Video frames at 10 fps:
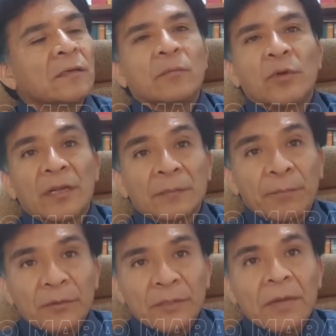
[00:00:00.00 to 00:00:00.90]
muy
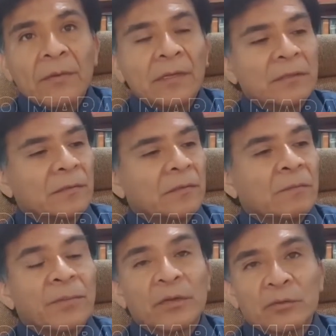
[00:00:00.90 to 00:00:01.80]
responsables,
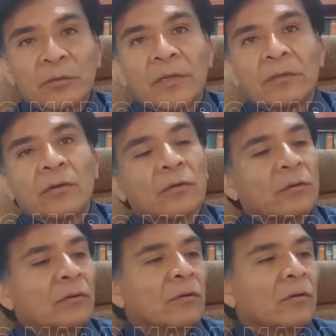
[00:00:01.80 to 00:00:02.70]
pero sobre
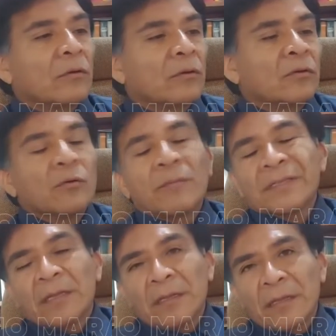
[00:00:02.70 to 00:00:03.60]
todo son
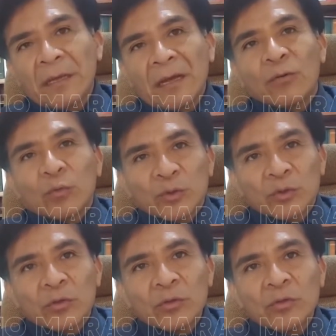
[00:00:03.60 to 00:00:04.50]
bastante
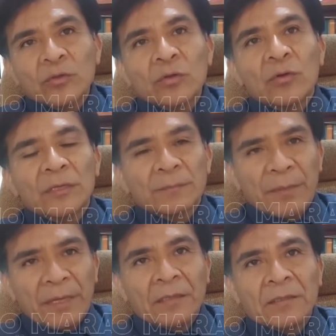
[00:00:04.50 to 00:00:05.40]
acuciosos con la
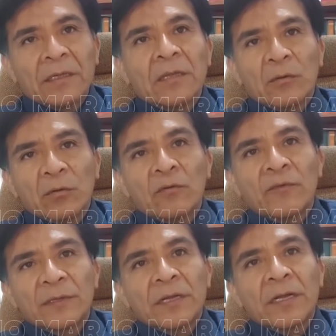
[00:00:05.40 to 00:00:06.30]
experiencia de algunos
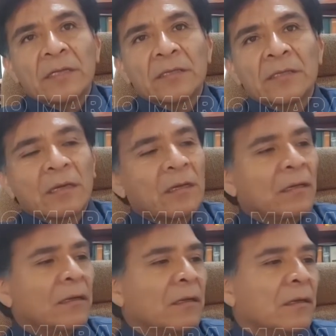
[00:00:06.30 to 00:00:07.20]
fiscales que
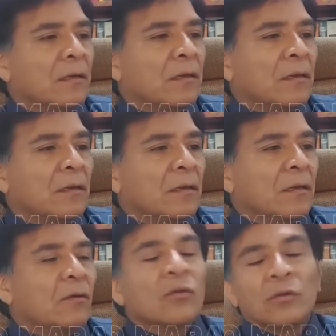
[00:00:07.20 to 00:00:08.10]

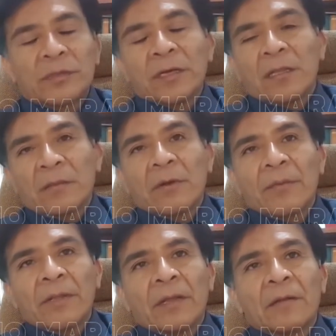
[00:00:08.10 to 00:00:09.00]
conocen el tema
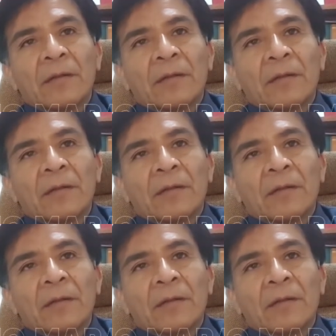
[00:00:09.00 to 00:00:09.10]
penal.